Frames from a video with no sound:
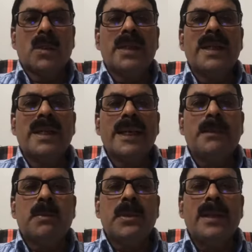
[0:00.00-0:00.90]
కొన్ని
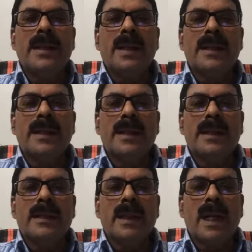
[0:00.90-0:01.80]
నైపుణ్యాలని
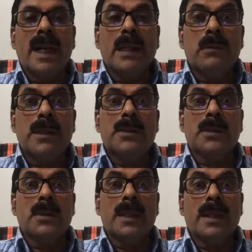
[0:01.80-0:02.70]

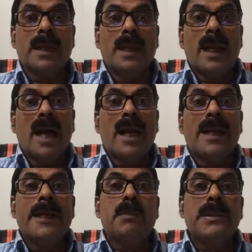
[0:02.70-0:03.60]
అలవరుచుకొని ఆ
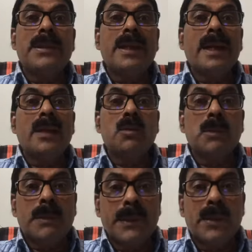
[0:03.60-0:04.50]
నైపుణ్యాలను
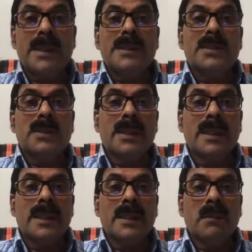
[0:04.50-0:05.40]

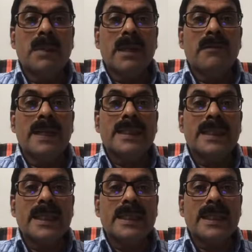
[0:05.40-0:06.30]
ఉపయోగించుకొని మనం
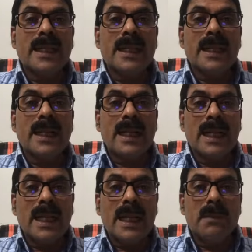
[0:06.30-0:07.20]

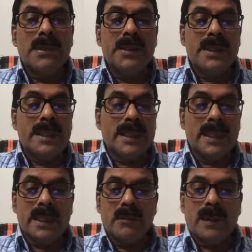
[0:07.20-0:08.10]
వ్యక్తిగతంగా అభివృద్ధి
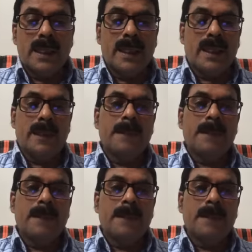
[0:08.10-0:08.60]
చెందటం వల్ల